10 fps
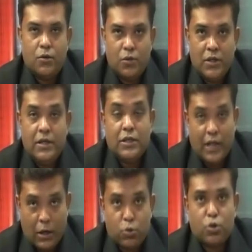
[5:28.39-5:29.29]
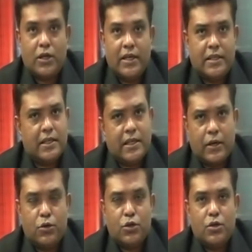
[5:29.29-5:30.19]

উনি স্বাগত জানিয়েছেন কারণ